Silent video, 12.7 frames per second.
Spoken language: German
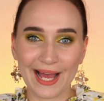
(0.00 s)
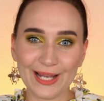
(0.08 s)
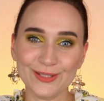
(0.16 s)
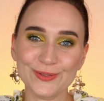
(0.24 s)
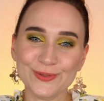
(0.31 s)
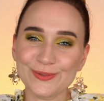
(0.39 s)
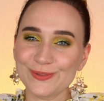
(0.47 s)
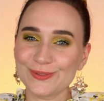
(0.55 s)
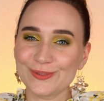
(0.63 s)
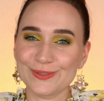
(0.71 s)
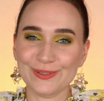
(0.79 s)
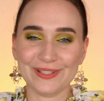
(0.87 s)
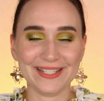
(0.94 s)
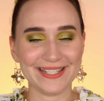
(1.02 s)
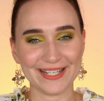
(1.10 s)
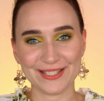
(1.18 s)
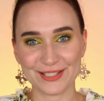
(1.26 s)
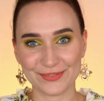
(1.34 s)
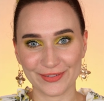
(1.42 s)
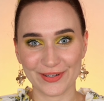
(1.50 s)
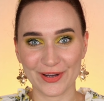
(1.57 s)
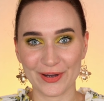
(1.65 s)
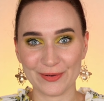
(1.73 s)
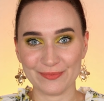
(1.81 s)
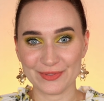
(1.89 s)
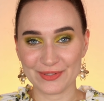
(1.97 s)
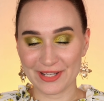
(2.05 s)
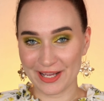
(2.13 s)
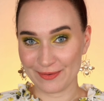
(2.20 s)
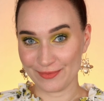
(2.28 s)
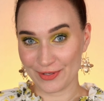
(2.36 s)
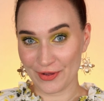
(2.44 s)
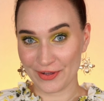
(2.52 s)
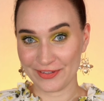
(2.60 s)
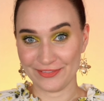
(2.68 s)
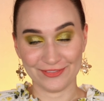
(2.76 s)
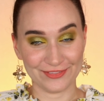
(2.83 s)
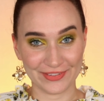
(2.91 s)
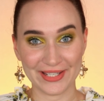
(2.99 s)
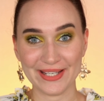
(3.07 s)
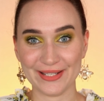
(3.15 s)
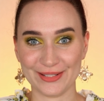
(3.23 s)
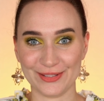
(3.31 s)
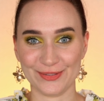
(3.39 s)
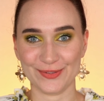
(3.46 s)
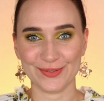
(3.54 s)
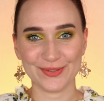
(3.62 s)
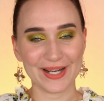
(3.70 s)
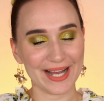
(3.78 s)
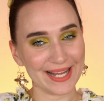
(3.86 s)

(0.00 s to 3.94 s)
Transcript: Hallo und herzlich willkommen zu einem neuen Video.